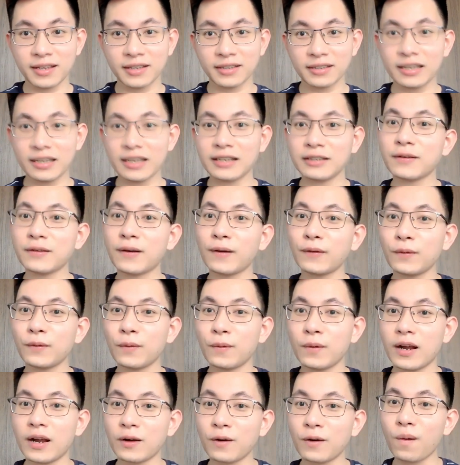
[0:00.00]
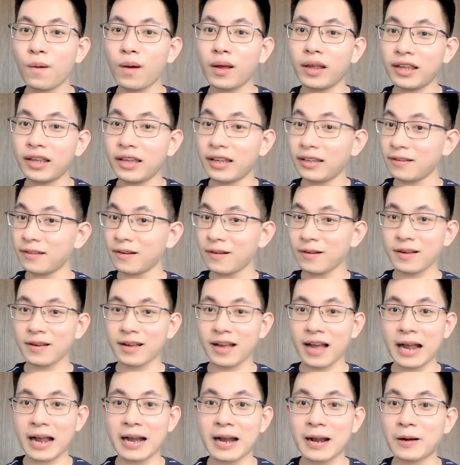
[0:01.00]
thì cho dù là ấy ý thức
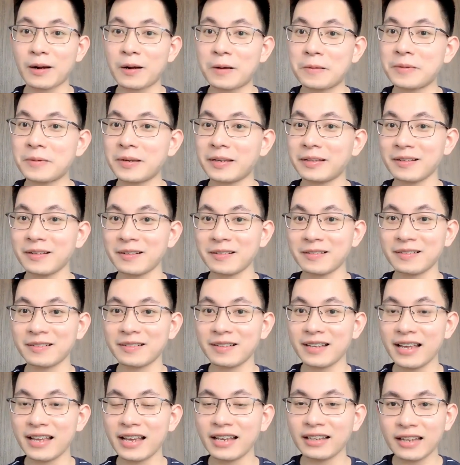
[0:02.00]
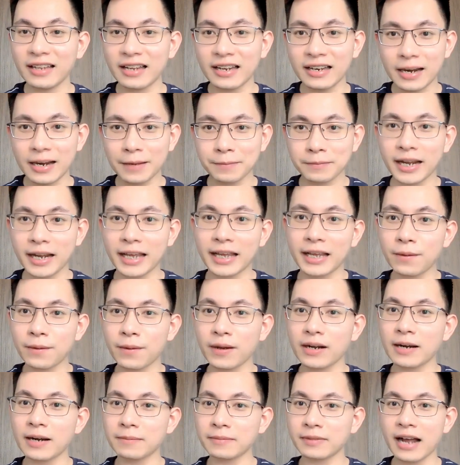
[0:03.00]
hay là không ý thức thì năm này qua
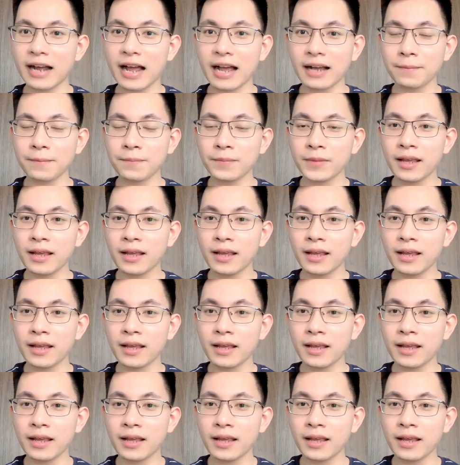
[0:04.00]
năm khác